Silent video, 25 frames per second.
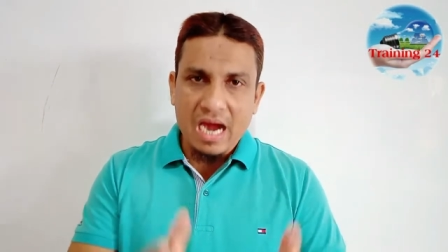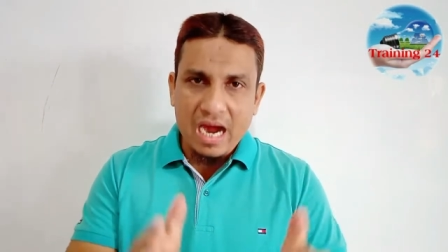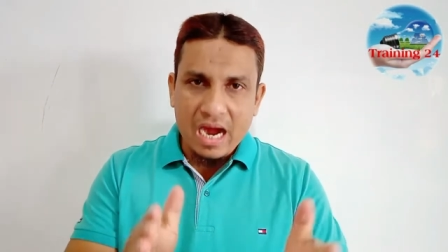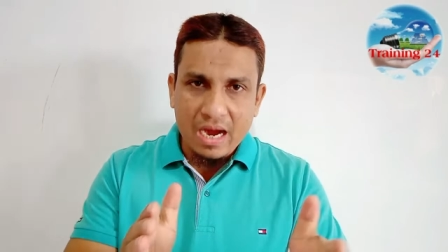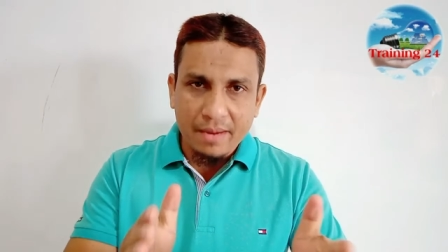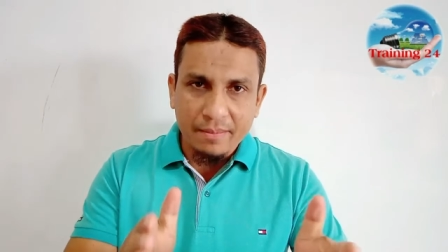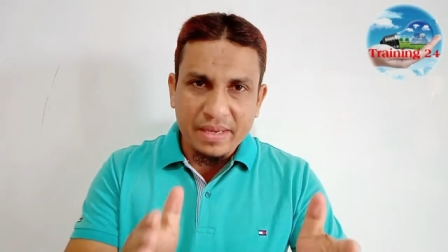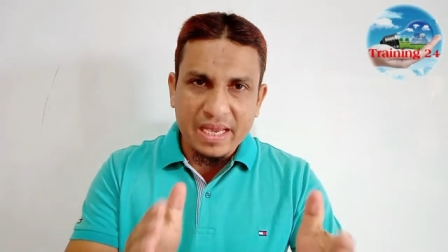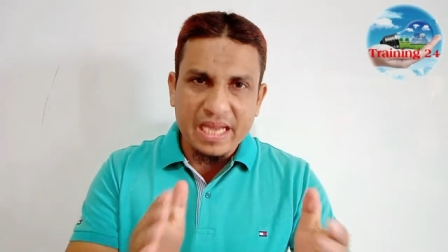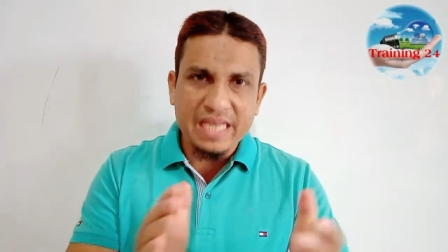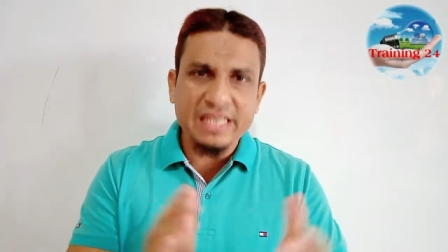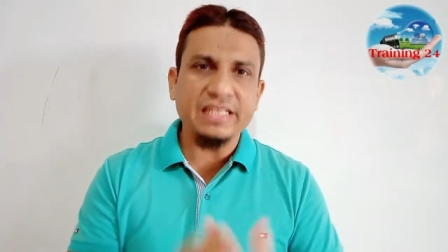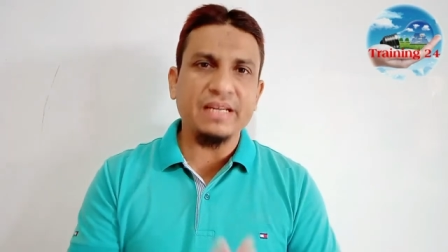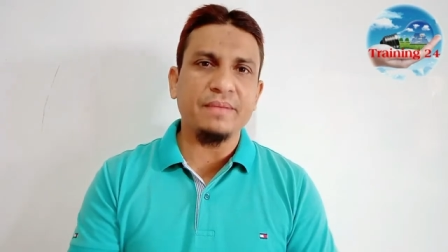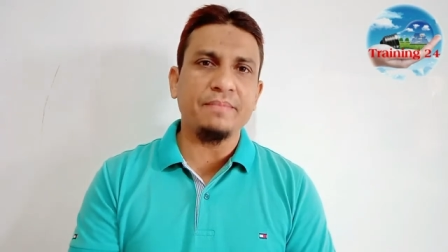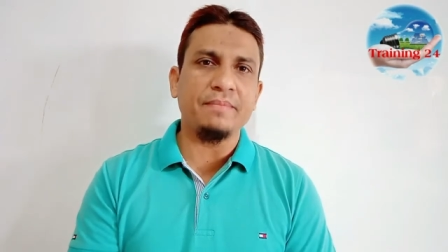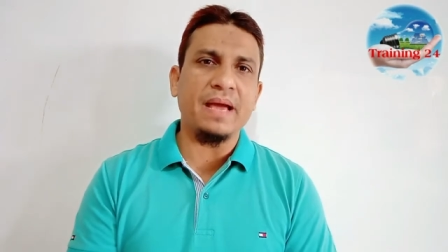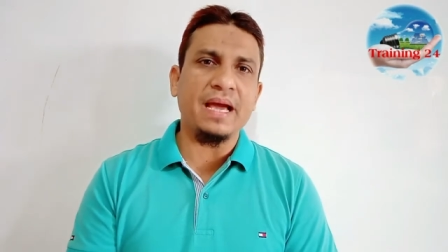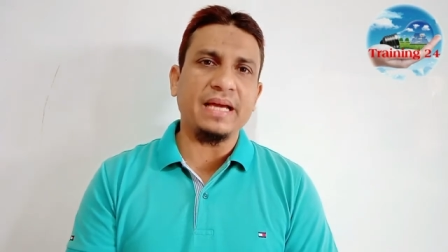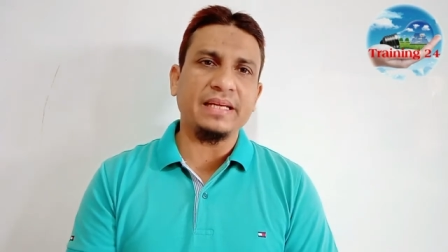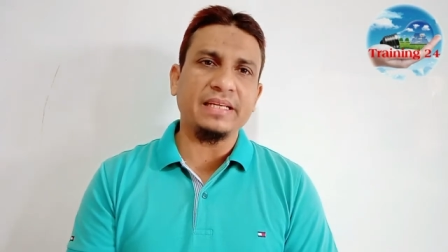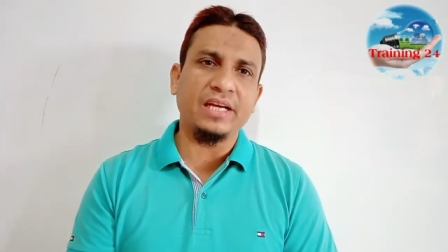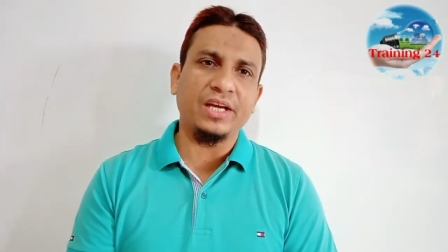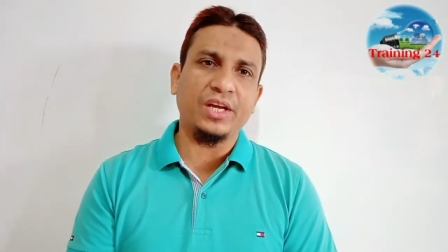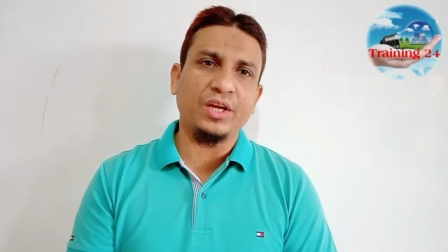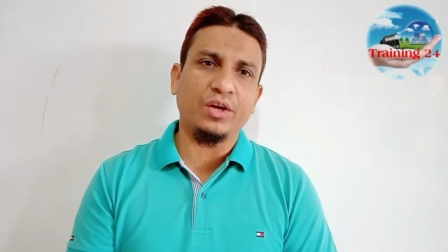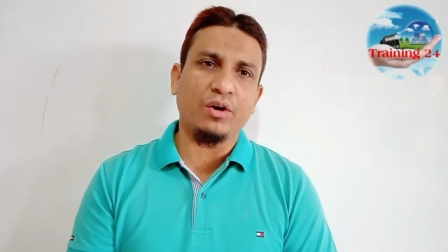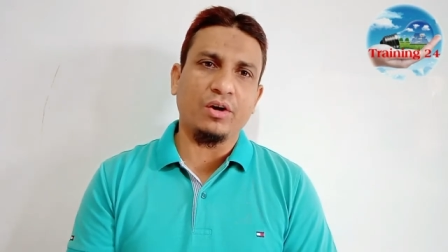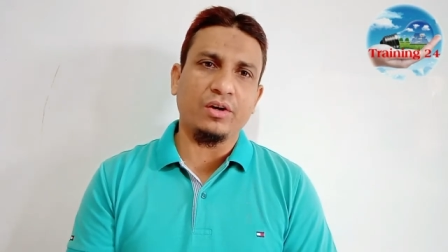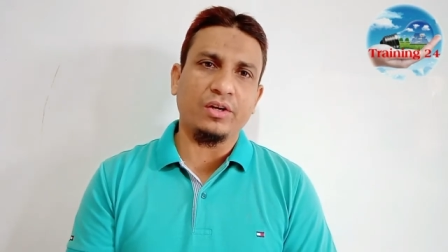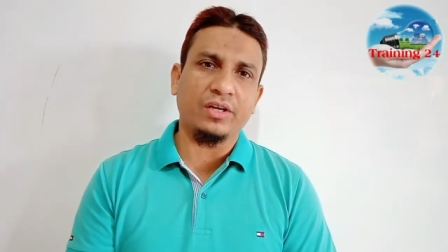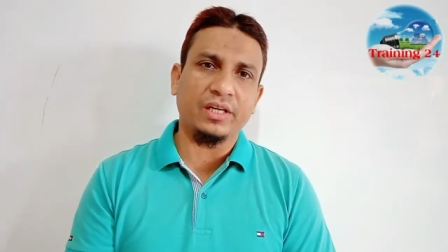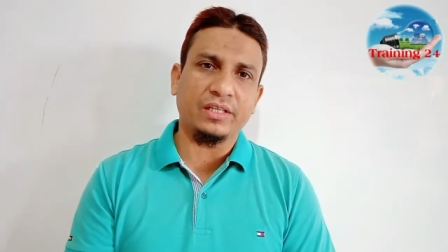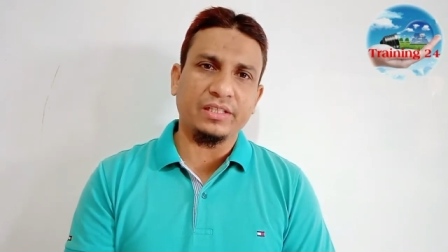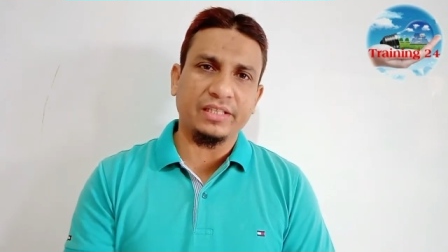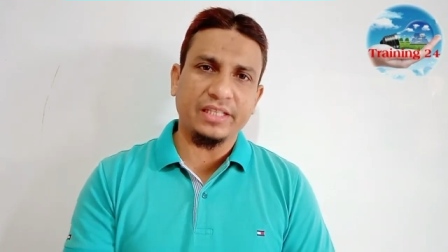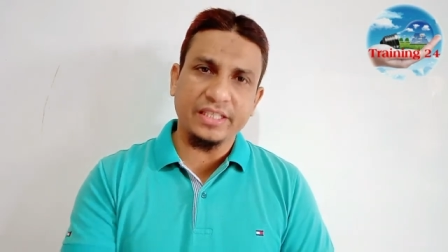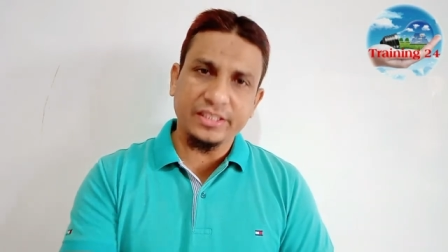আমি একটি ম্যাগনেটিক
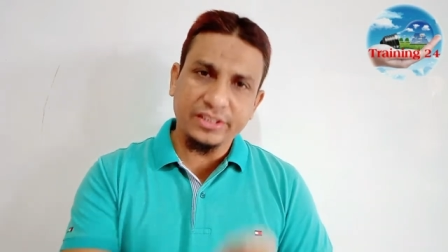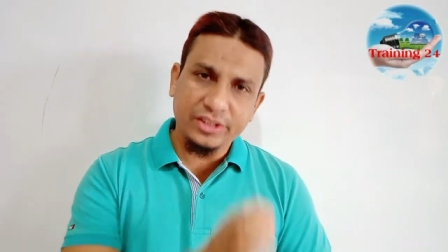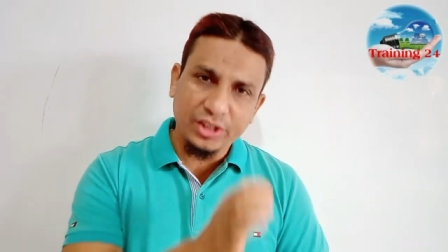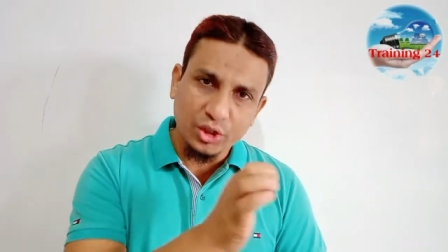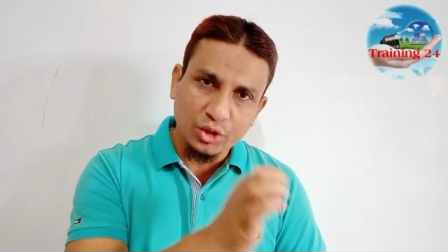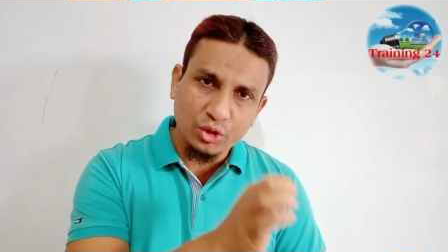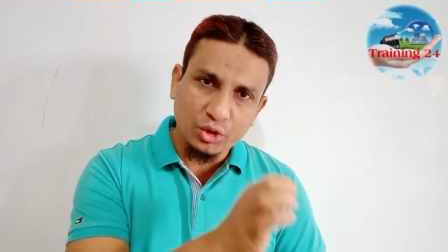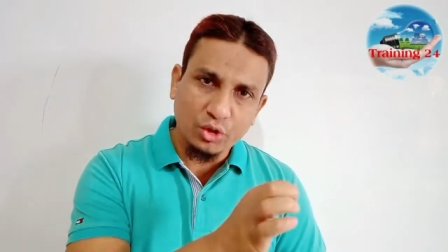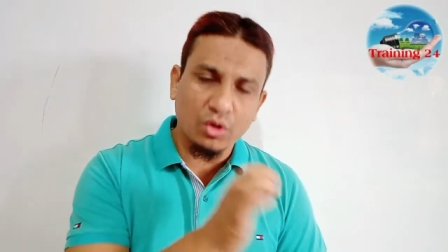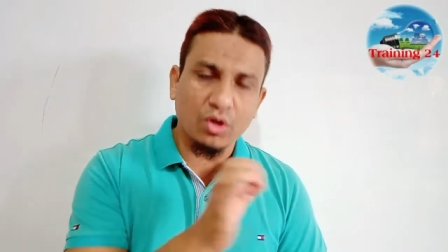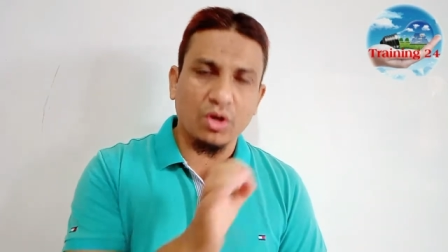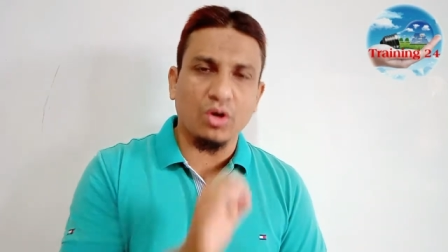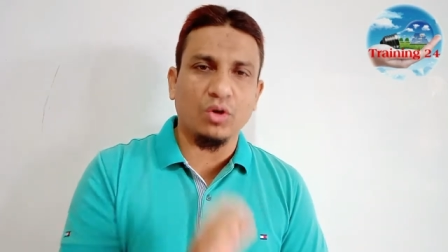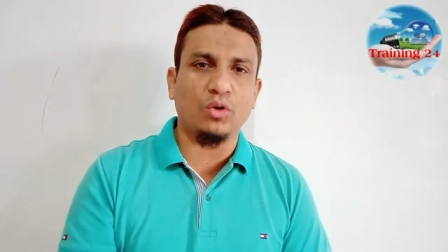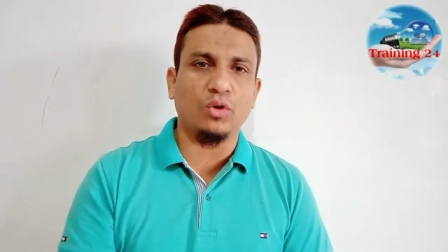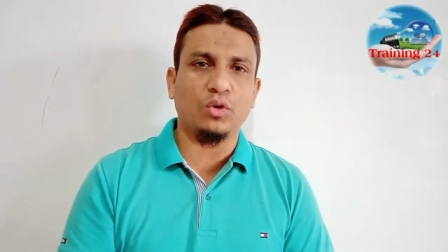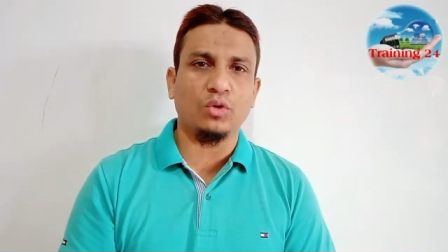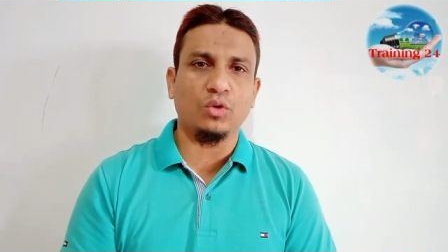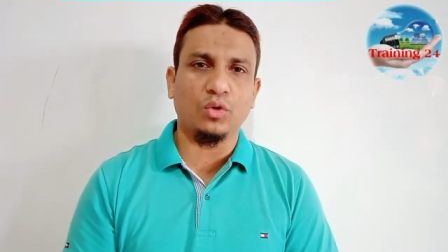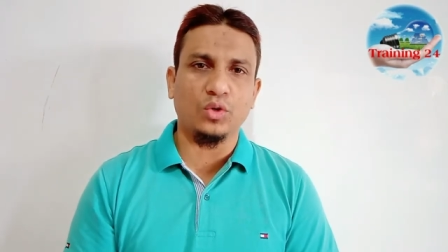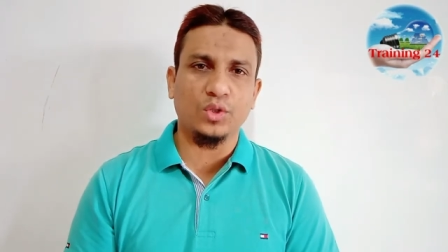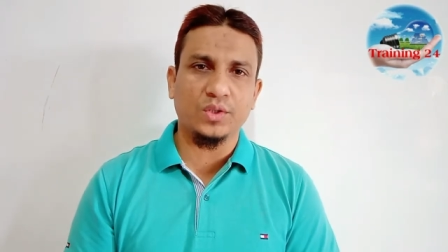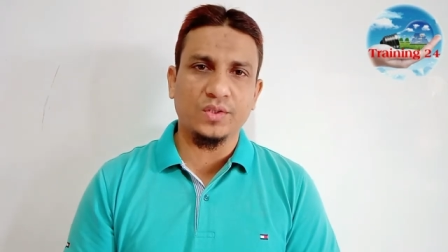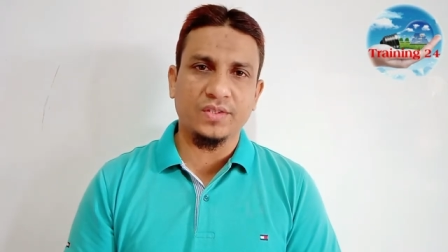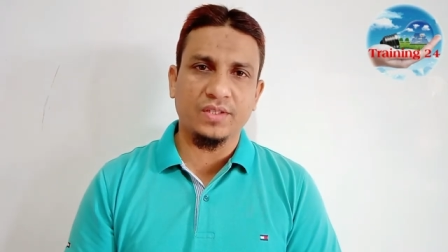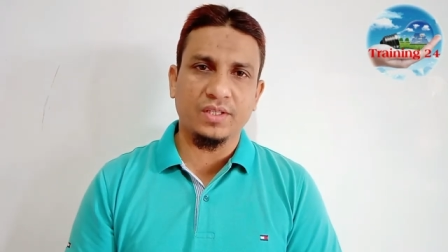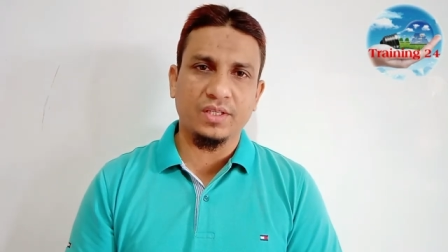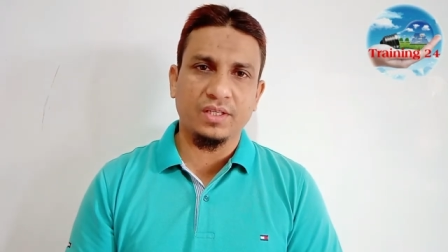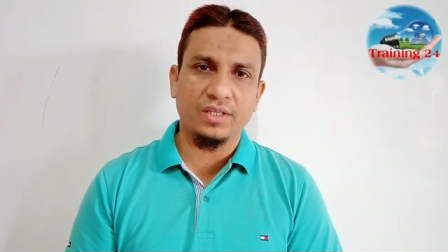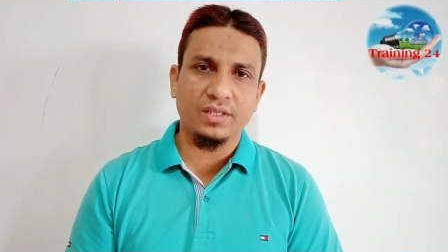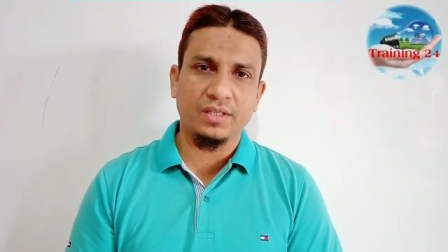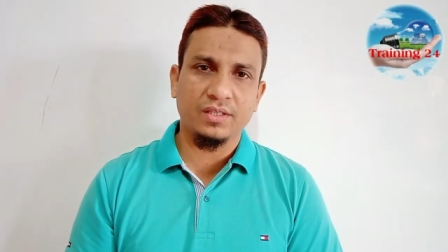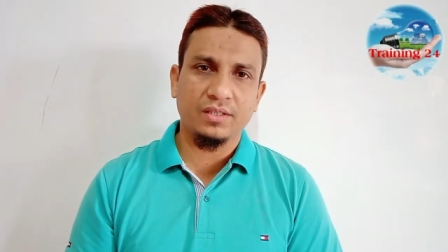কন্ট্রাক্টরের চিত্র অঙ্কন করছি